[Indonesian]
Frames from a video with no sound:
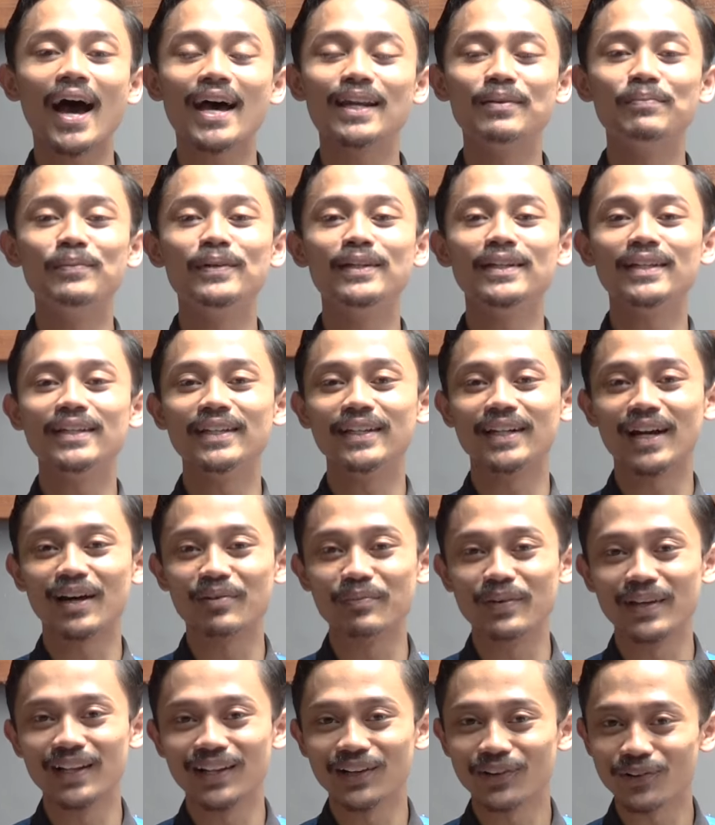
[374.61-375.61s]
admin
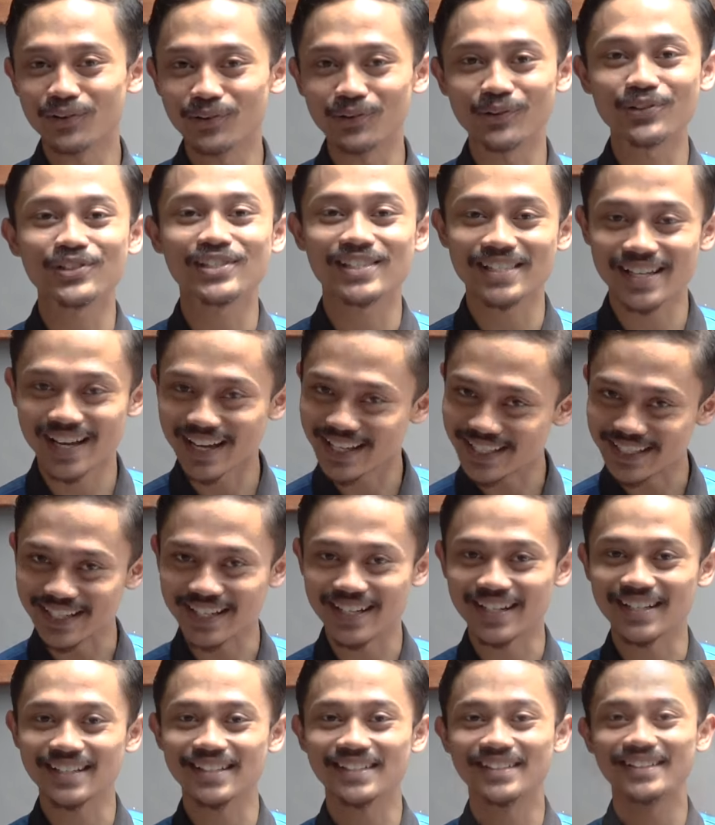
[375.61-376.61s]
Irabelko
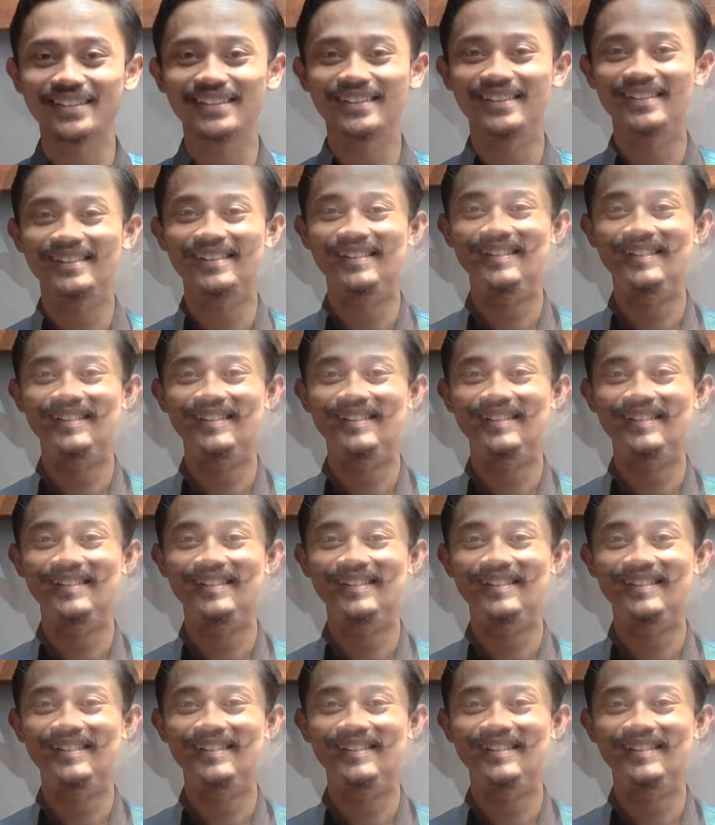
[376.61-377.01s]
saja.